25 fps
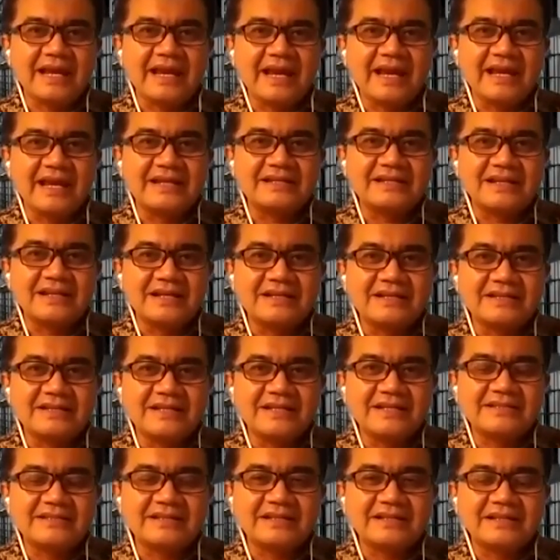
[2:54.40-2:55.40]
and
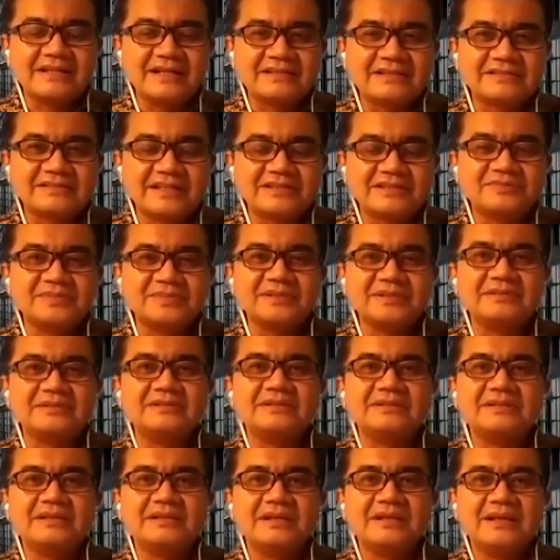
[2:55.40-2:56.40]
Need Assessment
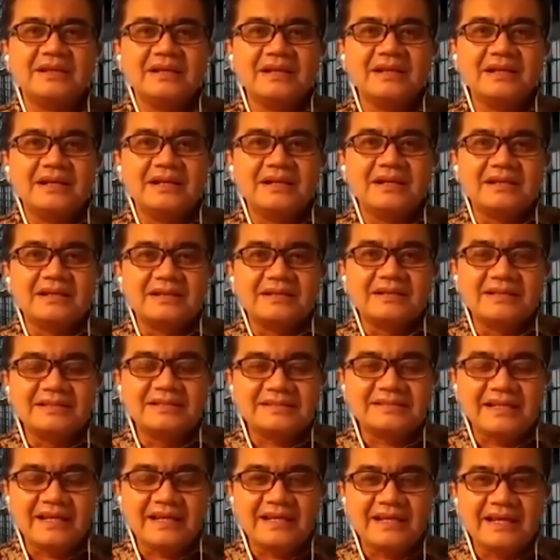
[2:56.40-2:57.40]

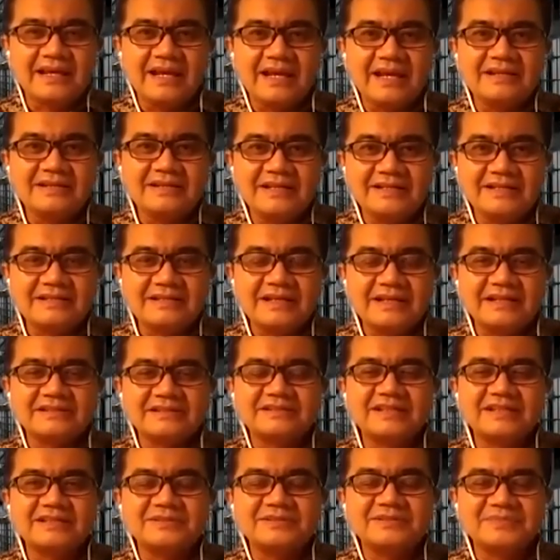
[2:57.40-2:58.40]
risk okay. and need
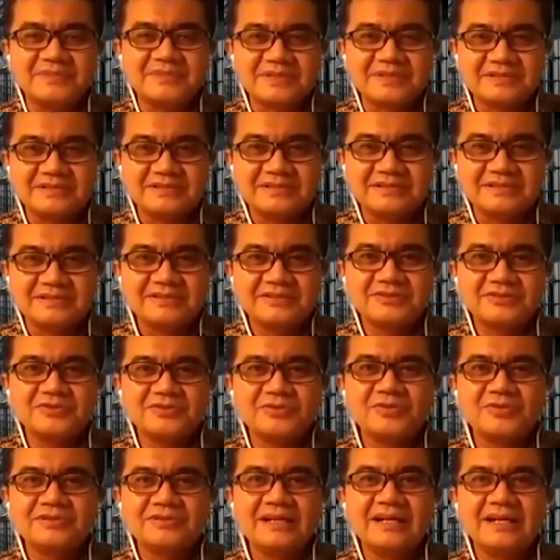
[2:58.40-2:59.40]
assessment
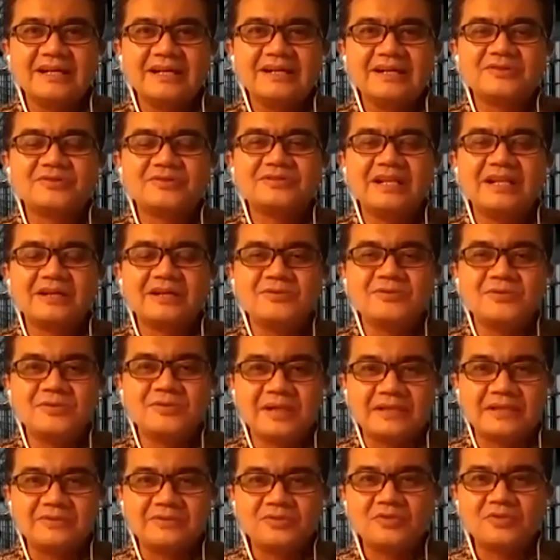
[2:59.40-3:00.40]
sesungguhnya harus
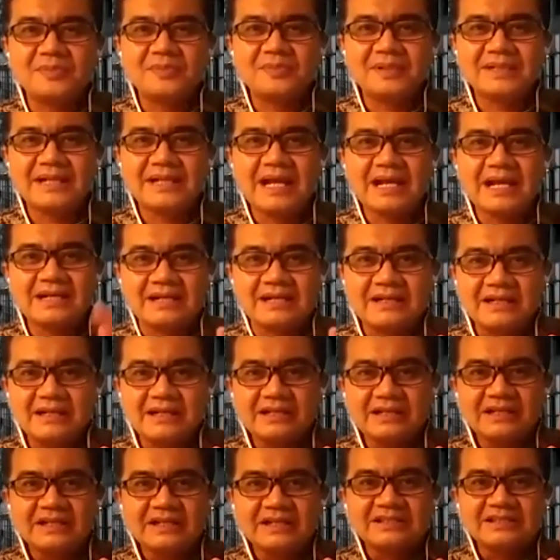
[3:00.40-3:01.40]
dilakukan untuk menakar
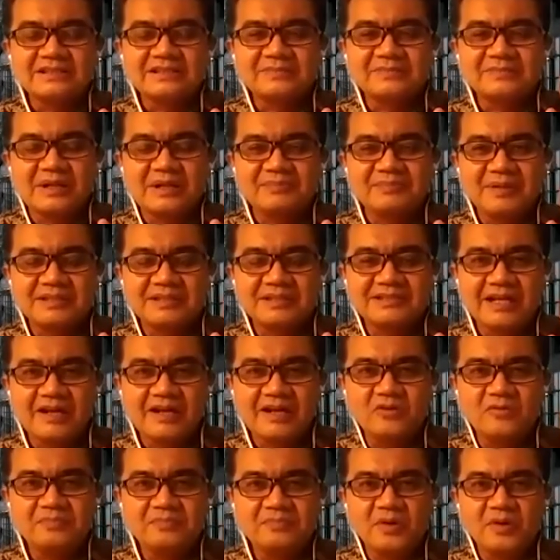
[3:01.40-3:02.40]
seberapa
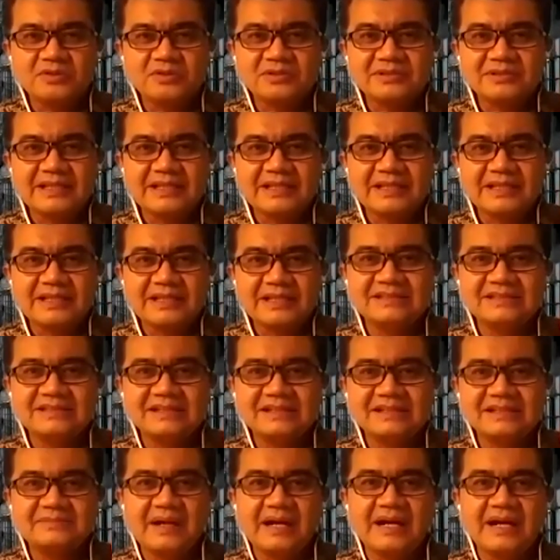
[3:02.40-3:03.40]
jauh potensi
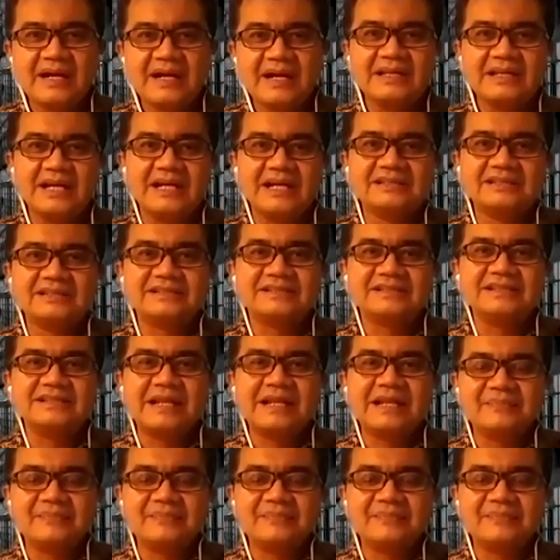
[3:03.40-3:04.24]
kebahayaan sinapi